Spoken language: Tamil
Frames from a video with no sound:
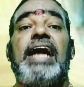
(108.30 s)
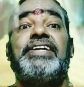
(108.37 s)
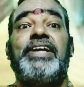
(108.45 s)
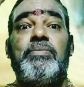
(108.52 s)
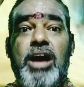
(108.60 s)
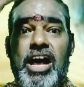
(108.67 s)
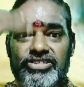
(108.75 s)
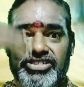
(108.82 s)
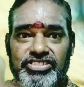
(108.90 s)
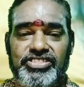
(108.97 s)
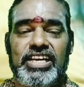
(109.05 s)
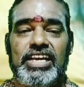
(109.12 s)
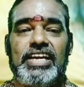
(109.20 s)
அட்டமா
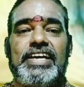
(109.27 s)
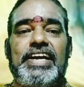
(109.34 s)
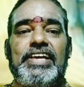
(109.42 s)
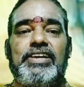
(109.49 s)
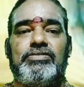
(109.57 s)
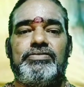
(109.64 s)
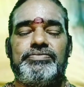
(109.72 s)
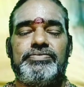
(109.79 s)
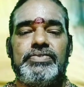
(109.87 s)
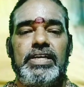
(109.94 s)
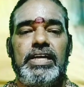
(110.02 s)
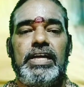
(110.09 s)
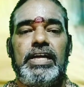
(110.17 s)
சித்திகள் கிடைக்கும்
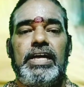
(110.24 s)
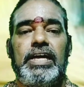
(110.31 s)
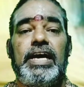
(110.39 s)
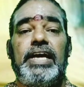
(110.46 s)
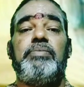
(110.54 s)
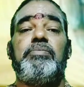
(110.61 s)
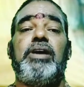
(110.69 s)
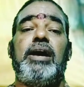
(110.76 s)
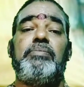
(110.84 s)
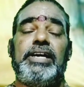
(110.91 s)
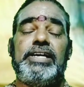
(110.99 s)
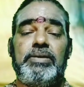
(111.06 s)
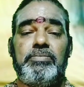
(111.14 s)
கரிமா
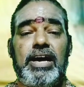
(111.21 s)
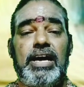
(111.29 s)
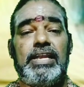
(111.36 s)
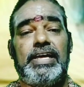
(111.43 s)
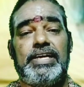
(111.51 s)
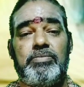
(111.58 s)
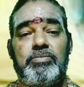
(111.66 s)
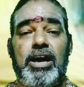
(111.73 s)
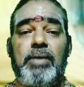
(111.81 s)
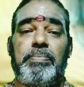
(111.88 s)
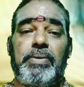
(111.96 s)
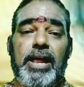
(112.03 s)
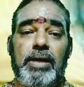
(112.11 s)
மகிமா லகிமா
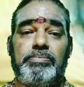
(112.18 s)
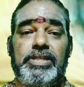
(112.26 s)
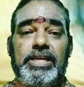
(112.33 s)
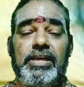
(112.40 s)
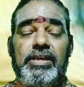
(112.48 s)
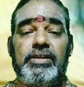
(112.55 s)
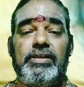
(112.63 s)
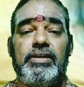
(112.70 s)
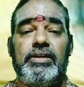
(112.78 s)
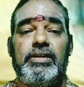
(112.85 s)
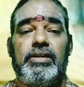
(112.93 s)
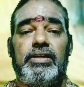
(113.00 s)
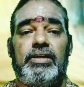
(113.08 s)
பிராப்தி
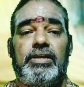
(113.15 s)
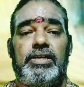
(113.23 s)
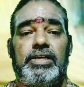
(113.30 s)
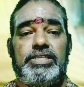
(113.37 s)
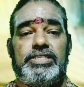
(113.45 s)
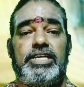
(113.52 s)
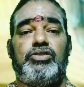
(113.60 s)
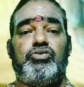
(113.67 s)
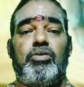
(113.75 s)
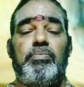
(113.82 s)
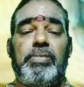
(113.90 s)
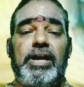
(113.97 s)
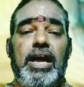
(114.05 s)

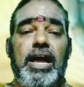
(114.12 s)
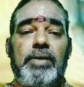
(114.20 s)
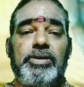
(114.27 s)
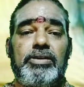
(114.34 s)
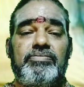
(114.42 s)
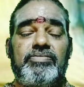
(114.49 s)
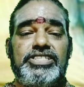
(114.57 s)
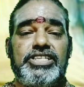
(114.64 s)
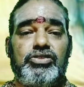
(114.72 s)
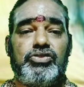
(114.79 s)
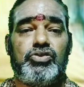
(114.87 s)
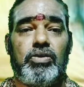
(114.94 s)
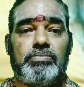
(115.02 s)
ஈசத்துவம் பிரகாமியம்
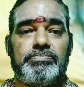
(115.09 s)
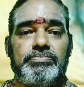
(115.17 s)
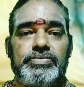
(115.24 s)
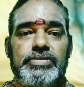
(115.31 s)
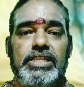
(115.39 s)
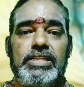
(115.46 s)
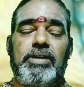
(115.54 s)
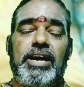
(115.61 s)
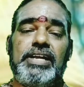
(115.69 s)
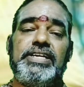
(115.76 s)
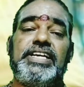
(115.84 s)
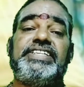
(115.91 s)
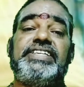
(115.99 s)
வசித்துவம் இந்த
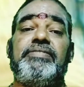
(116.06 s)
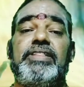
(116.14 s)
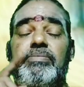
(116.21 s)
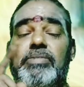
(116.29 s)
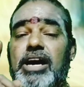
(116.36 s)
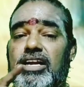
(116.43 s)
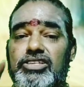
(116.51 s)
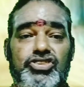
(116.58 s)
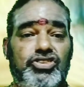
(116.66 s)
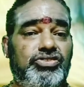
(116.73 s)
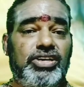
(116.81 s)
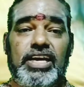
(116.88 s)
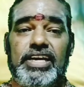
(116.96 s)
மாதிரி எட்டு விதமான
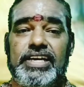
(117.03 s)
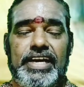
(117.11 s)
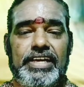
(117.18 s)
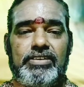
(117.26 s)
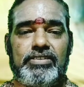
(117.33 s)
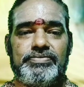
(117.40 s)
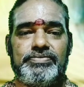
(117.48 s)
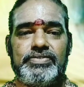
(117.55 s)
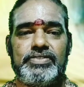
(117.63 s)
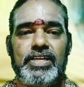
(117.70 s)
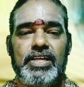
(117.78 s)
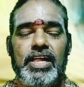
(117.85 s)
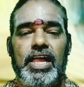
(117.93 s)
சித்துகள் கிடைக்கும்
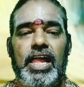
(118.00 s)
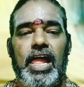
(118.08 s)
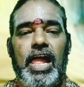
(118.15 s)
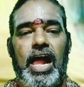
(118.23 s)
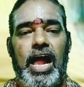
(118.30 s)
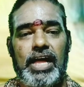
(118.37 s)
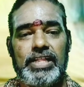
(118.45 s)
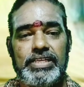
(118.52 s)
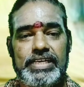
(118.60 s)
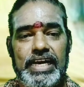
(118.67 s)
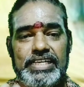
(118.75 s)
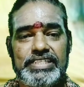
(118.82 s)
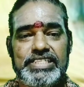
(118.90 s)
அது
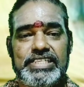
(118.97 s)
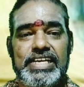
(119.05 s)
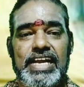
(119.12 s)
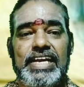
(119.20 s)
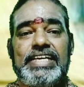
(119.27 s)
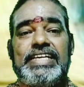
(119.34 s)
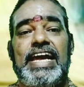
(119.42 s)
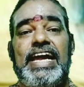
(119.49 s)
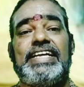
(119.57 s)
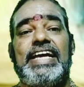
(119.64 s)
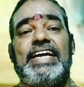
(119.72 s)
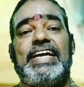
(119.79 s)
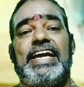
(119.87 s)
கிடைச்சிட்டுனா நீ
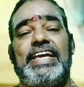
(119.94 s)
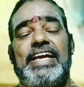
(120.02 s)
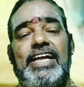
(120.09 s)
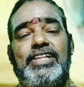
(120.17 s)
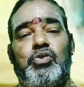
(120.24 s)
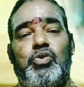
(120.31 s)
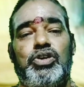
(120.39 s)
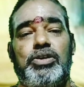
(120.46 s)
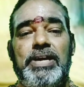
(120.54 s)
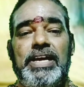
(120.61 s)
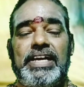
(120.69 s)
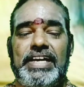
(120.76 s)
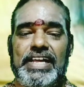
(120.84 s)
கேட்டா கிடைக்காது
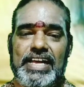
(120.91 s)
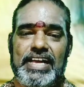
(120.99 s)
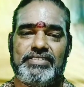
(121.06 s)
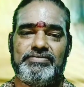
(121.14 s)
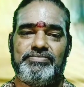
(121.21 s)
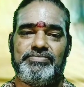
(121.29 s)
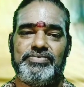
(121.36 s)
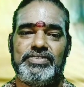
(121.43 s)
ஒண்ணுமே கிடையாது